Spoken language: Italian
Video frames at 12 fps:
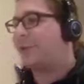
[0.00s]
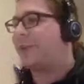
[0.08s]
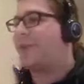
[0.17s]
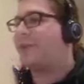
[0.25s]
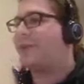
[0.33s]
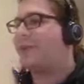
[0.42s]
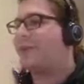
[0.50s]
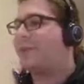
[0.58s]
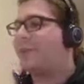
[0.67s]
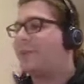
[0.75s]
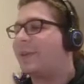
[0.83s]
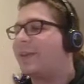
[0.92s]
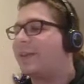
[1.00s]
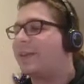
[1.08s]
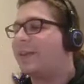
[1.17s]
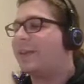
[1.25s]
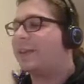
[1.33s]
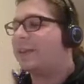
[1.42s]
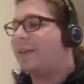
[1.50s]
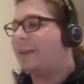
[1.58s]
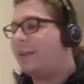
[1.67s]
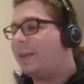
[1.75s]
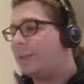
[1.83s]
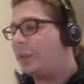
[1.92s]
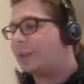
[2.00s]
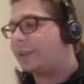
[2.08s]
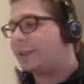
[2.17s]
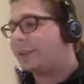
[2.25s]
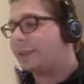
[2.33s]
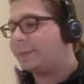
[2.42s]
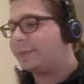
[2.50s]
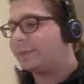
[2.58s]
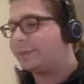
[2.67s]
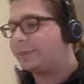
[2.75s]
perché c'è sempre questa ipotesi.